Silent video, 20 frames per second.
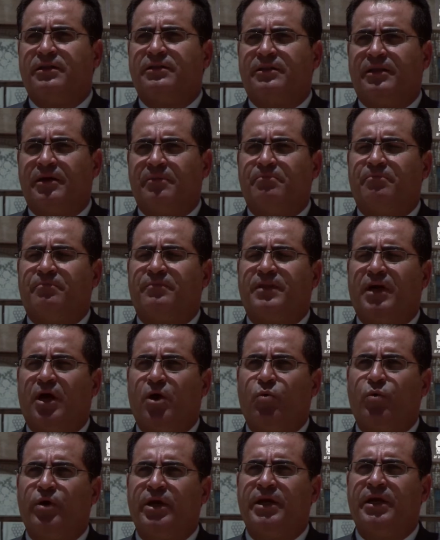تم
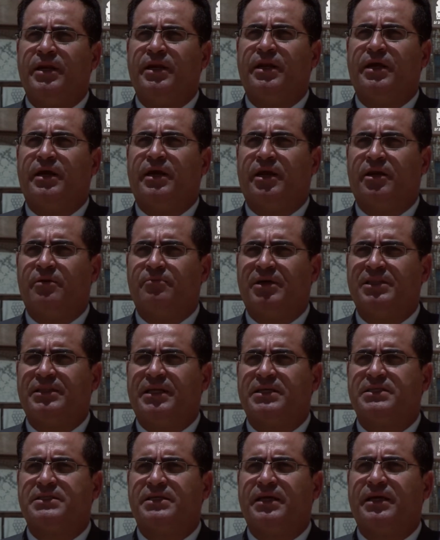تحويل
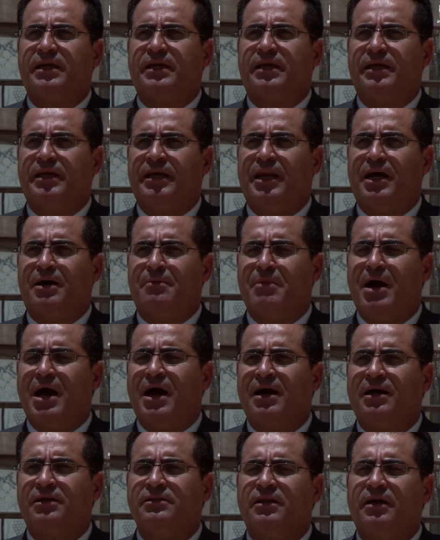المدرسة إلى
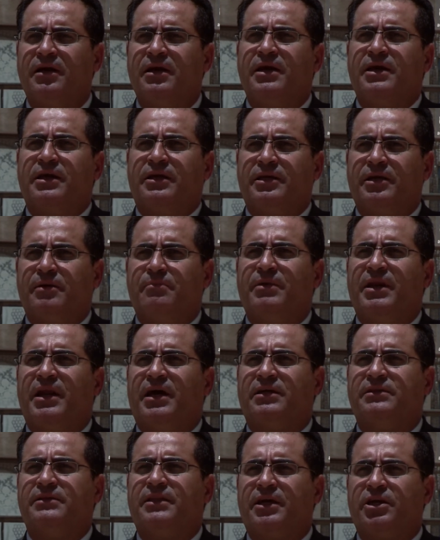معهد
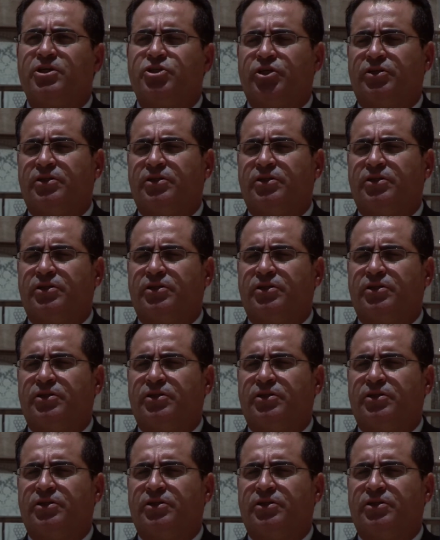يمنح درجة